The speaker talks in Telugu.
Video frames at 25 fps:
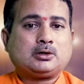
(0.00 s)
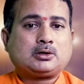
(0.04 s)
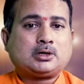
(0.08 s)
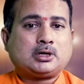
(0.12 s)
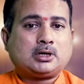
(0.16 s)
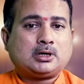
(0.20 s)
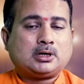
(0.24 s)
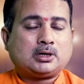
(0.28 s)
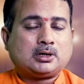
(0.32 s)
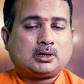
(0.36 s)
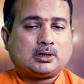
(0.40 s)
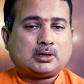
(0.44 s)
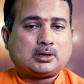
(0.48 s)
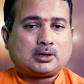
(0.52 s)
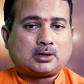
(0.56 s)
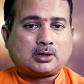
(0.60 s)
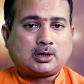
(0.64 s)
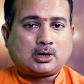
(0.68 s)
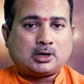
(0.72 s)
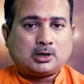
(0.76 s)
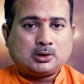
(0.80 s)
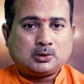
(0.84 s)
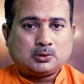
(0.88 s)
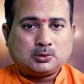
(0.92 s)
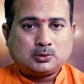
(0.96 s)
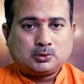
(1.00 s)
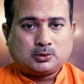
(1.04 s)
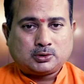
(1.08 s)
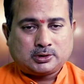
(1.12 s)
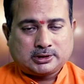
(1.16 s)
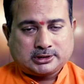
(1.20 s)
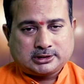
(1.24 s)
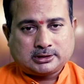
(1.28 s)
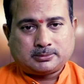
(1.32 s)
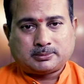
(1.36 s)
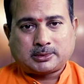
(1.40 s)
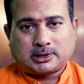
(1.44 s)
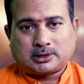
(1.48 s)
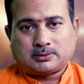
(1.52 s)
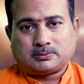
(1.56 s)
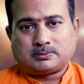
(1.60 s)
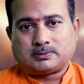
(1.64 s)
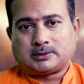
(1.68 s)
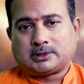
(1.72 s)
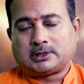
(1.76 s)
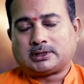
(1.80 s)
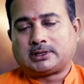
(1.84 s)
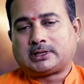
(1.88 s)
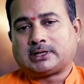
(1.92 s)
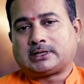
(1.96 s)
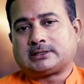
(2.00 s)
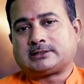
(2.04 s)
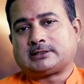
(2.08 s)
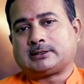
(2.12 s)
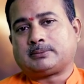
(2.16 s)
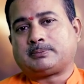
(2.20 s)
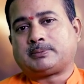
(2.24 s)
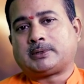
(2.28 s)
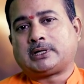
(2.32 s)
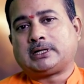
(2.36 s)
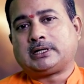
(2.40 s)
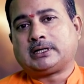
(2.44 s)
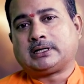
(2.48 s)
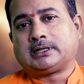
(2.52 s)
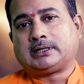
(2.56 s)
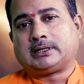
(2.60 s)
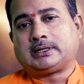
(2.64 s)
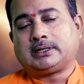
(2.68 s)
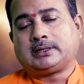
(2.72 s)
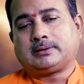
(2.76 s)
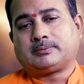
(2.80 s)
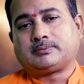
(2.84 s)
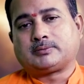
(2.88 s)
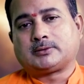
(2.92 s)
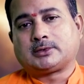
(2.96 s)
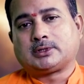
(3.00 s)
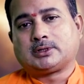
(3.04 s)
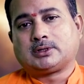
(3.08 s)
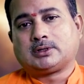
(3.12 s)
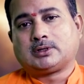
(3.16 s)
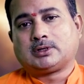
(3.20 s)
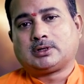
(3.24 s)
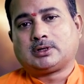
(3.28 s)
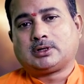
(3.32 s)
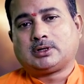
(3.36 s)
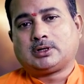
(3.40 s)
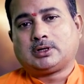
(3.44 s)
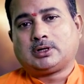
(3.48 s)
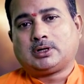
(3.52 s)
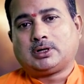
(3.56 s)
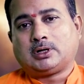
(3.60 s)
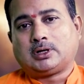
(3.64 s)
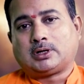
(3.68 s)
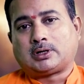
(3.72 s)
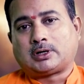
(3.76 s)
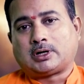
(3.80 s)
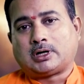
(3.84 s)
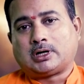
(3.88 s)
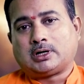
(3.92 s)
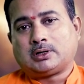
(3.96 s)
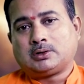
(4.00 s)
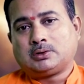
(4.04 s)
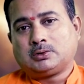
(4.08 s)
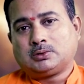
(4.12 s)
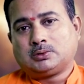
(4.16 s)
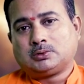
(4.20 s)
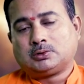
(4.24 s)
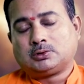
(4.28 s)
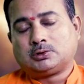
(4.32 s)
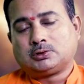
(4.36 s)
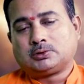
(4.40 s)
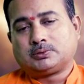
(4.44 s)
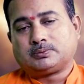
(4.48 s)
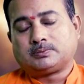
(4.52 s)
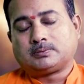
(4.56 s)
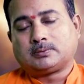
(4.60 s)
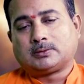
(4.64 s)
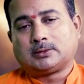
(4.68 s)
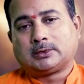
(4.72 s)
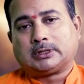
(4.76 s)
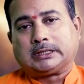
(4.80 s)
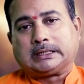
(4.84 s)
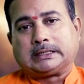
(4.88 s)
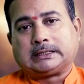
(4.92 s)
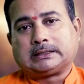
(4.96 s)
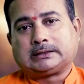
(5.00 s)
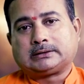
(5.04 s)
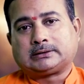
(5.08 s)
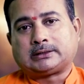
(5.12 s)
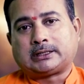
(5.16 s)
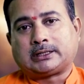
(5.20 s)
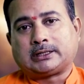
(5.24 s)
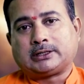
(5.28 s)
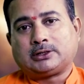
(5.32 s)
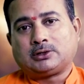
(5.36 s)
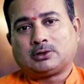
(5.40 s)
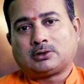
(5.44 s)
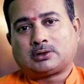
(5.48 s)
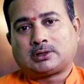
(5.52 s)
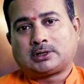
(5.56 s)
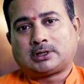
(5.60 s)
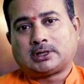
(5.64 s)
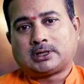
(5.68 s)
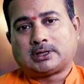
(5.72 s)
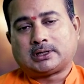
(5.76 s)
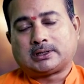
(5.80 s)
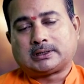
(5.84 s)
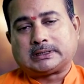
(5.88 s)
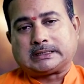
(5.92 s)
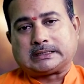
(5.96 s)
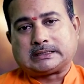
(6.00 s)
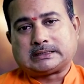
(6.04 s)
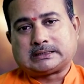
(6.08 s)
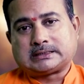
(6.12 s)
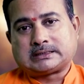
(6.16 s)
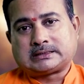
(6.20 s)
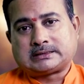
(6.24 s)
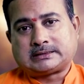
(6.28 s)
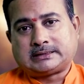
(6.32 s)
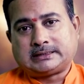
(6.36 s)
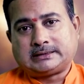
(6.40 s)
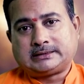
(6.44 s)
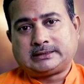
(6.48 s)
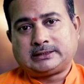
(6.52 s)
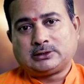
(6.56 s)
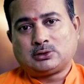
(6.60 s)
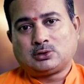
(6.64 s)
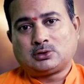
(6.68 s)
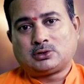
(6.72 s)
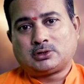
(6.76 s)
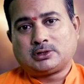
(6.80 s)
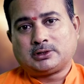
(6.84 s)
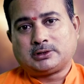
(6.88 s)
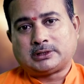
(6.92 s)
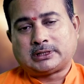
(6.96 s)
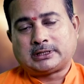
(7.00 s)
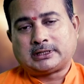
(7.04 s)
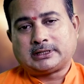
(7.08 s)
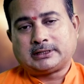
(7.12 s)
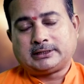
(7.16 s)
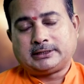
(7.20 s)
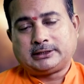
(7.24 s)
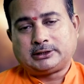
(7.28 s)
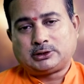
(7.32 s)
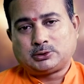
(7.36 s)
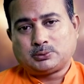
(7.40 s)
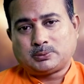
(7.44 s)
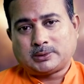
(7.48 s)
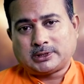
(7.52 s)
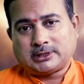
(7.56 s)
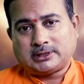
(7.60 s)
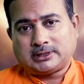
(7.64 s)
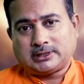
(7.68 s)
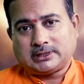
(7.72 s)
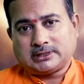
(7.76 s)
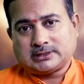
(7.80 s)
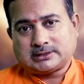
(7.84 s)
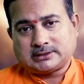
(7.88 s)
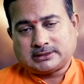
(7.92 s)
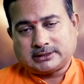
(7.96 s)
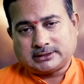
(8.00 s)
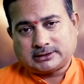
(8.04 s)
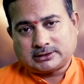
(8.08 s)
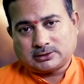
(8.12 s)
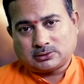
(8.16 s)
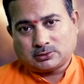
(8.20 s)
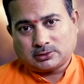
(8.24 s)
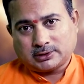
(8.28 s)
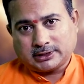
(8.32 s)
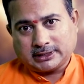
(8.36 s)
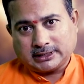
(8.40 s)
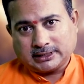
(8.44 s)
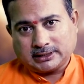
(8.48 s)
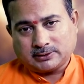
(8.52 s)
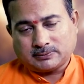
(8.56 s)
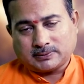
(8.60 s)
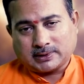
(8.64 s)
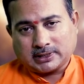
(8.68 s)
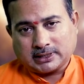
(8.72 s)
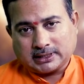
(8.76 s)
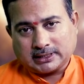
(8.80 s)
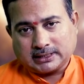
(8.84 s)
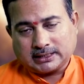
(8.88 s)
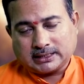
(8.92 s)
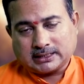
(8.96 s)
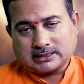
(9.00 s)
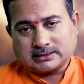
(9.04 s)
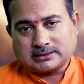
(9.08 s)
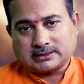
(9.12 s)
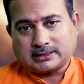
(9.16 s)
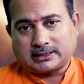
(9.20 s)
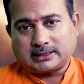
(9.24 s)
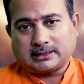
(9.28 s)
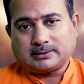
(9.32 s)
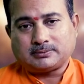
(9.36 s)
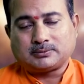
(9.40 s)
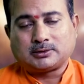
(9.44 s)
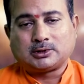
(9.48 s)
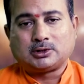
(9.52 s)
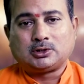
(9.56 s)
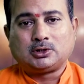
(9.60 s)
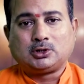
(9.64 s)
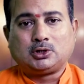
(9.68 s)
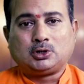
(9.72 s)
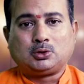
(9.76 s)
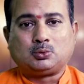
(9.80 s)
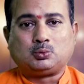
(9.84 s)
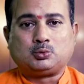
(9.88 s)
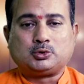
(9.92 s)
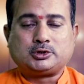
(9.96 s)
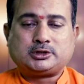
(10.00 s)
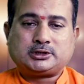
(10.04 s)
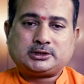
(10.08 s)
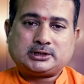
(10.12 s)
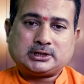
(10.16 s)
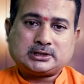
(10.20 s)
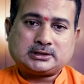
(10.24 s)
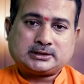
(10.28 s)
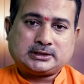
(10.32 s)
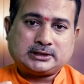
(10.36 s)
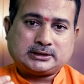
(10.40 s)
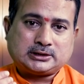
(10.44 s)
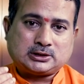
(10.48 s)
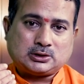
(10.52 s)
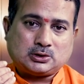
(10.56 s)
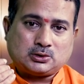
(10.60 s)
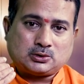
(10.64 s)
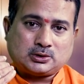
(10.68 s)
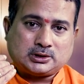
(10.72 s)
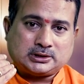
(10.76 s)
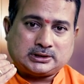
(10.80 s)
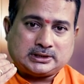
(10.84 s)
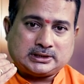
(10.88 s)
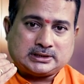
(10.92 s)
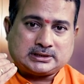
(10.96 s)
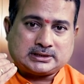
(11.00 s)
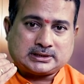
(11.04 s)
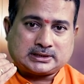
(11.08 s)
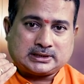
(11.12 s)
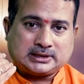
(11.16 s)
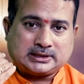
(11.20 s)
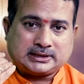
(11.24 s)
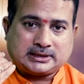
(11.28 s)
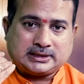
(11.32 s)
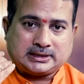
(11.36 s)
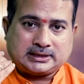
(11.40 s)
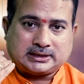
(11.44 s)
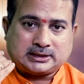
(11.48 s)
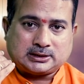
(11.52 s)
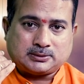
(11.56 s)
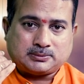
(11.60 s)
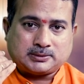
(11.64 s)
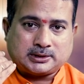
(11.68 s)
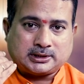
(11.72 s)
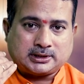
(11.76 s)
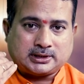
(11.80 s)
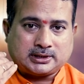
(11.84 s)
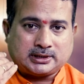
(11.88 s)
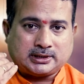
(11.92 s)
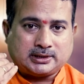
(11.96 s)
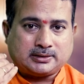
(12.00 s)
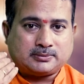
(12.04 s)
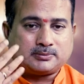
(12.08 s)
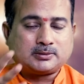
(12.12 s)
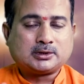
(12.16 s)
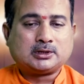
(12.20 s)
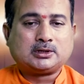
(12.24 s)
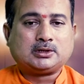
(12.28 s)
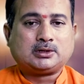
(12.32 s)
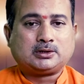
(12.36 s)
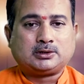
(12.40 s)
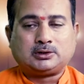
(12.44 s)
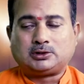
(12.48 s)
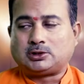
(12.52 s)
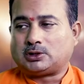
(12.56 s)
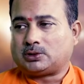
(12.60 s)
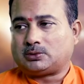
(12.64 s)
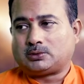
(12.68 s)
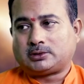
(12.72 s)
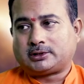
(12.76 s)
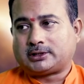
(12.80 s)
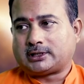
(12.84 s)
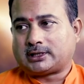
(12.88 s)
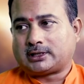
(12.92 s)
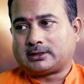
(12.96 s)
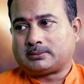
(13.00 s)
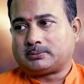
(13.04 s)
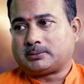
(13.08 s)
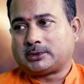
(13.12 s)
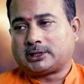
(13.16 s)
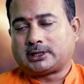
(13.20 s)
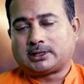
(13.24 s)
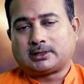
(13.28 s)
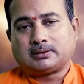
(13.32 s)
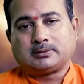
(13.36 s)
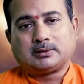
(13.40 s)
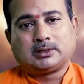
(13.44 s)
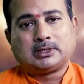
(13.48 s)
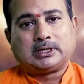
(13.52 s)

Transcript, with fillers: ఇక రాహు గురించి మనం ఇంకా చెప్పాలి అంటే రాహు తన యొక్క స్థితిలో అంటే ఎటువంటి స్థితిలో లేని వాడినైనా సరే ఉచ్చ స్థితిలోకి తీసుకెలిగినటువంటి ఇదిలో ఉంటాడనమాట